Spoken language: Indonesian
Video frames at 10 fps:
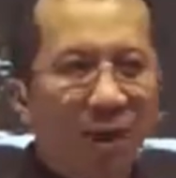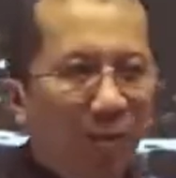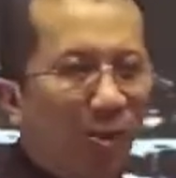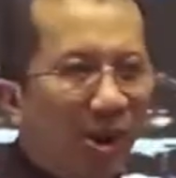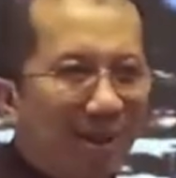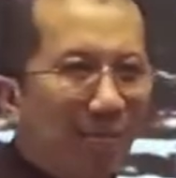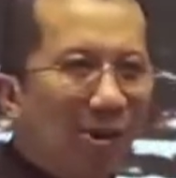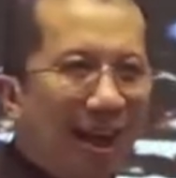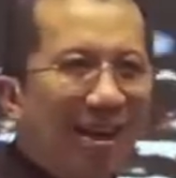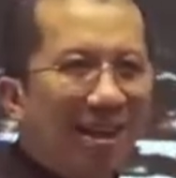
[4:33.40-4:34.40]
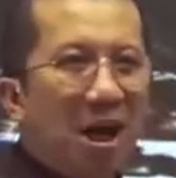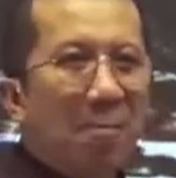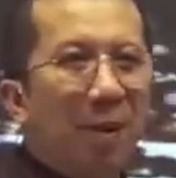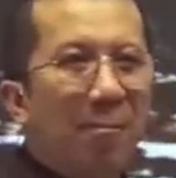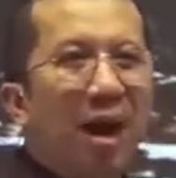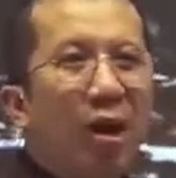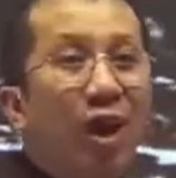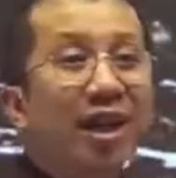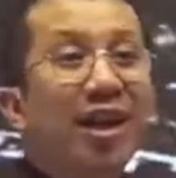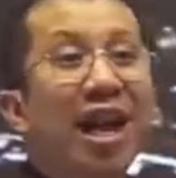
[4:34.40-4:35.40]
murid-murid
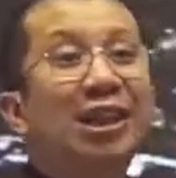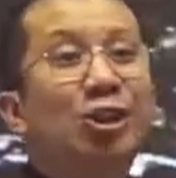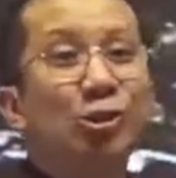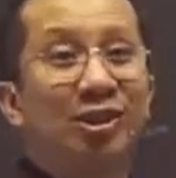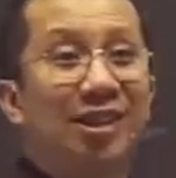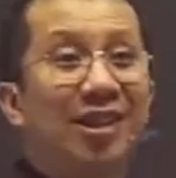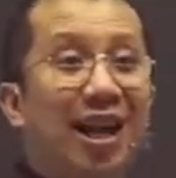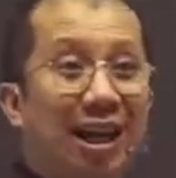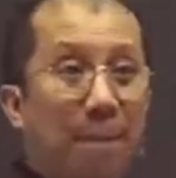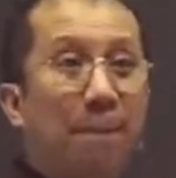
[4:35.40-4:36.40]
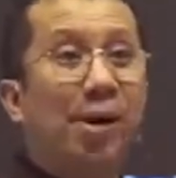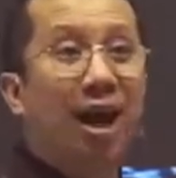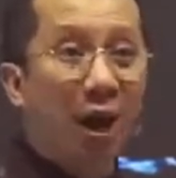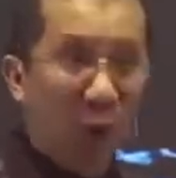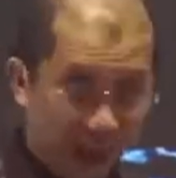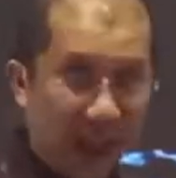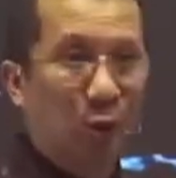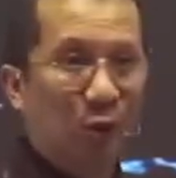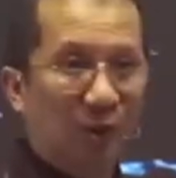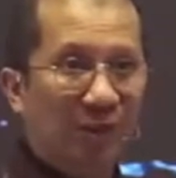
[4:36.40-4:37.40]
membawa Yesus di dalam perahu itu.